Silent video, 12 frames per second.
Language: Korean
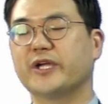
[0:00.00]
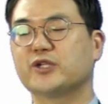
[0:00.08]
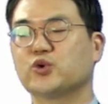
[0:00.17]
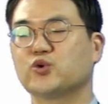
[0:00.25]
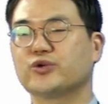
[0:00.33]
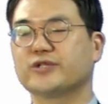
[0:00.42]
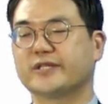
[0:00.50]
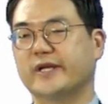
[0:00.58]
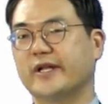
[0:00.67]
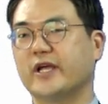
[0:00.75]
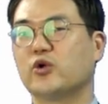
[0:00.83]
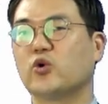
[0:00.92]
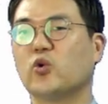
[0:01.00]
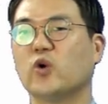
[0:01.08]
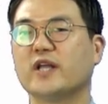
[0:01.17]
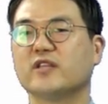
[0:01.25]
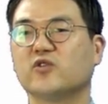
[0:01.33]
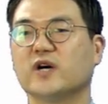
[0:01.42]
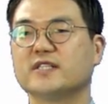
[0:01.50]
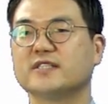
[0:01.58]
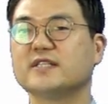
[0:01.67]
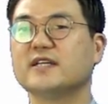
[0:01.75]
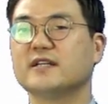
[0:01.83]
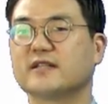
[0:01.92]
회개 촉구는 세례
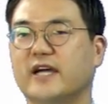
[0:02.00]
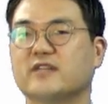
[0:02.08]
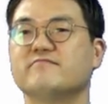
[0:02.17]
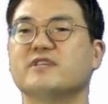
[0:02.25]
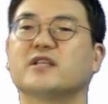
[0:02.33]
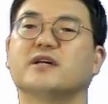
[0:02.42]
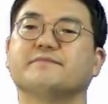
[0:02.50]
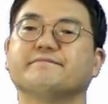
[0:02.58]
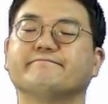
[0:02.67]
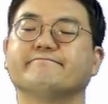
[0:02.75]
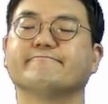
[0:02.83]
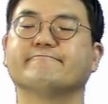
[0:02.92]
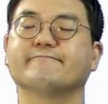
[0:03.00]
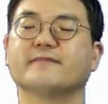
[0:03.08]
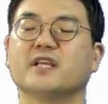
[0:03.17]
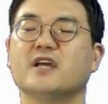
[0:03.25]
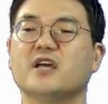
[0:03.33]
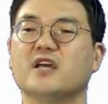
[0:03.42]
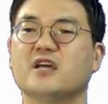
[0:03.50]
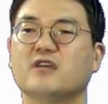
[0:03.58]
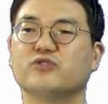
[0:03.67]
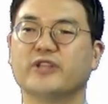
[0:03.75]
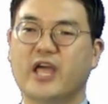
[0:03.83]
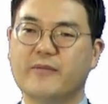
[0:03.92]
요한과는 다릅니다.
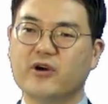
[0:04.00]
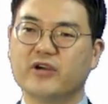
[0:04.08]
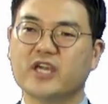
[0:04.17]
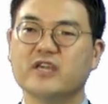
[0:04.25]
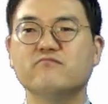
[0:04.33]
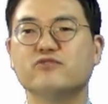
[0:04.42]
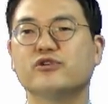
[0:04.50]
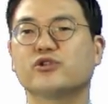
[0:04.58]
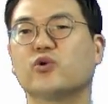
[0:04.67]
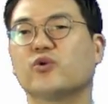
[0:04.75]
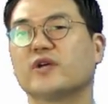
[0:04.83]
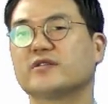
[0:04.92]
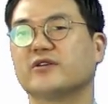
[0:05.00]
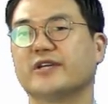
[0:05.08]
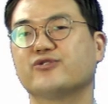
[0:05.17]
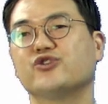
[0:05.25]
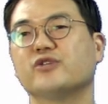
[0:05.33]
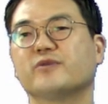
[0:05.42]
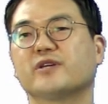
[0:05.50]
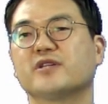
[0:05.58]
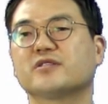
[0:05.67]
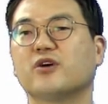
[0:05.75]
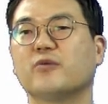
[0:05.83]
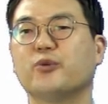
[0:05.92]
우리 네 명의 인물을 통해서
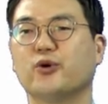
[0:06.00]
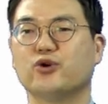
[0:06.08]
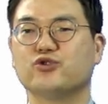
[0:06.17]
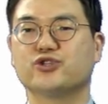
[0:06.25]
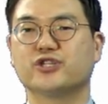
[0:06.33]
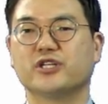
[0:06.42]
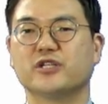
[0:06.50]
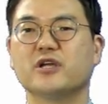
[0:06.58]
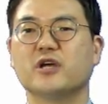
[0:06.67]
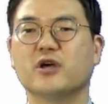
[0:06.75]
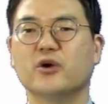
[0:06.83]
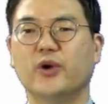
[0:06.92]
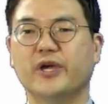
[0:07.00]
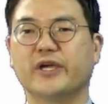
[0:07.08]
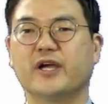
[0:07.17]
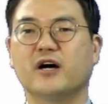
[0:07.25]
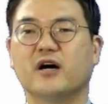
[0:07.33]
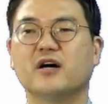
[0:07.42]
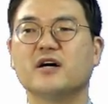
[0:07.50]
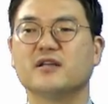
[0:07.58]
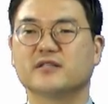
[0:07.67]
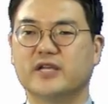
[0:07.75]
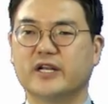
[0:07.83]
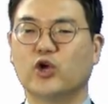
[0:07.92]
예수님께서 보여주신 회개가
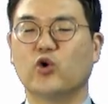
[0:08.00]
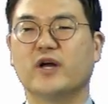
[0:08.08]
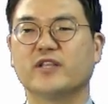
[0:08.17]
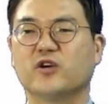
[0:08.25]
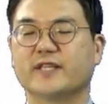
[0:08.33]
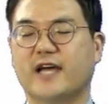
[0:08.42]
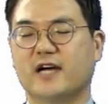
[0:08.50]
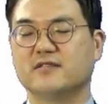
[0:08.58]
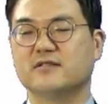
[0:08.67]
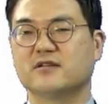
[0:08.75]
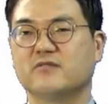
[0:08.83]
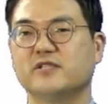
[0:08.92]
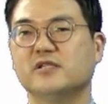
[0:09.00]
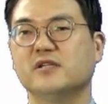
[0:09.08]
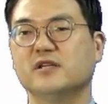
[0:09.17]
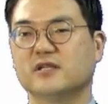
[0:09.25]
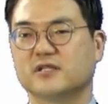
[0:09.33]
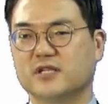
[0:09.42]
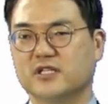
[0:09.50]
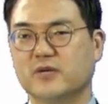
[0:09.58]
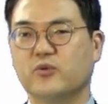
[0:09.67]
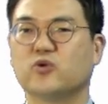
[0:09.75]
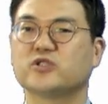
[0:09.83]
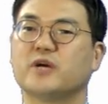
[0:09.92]
세례 요한과 다른 점을
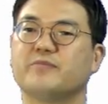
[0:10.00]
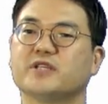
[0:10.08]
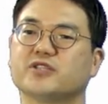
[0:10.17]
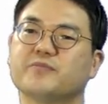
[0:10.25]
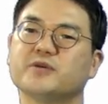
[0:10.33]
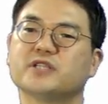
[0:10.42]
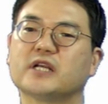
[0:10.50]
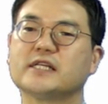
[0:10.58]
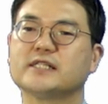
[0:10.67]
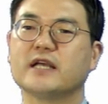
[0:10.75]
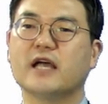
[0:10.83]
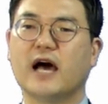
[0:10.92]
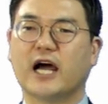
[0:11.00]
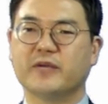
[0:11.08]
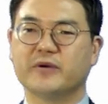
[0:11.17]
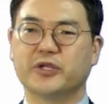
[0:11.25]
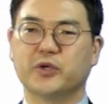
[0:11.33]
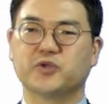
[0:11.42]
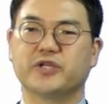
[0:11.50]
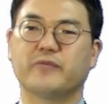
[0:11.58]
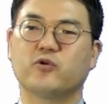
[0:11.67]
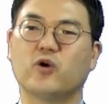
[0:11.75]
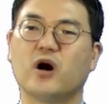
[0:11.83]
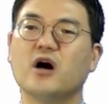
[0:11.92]
찾아보고자 합니다. 첫 번째는 아리마대
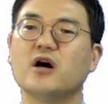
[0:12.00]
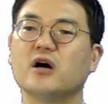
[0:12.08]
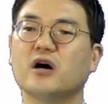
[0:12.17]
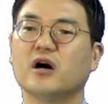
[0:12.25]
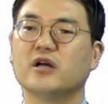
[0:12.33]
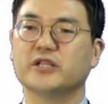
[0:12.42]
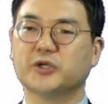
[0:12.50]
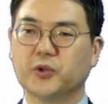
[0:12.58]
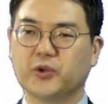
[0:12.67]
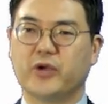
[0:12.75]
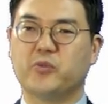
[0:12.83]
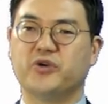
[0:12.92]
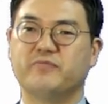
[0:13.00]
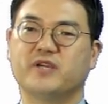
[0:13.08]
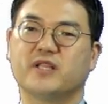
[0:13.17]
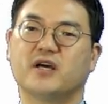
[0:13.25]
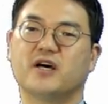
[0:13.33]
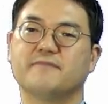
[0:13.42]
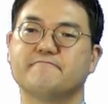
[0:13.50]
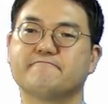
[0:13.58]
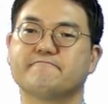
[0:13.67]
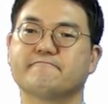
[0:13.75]
요셉과 니고데모입니다.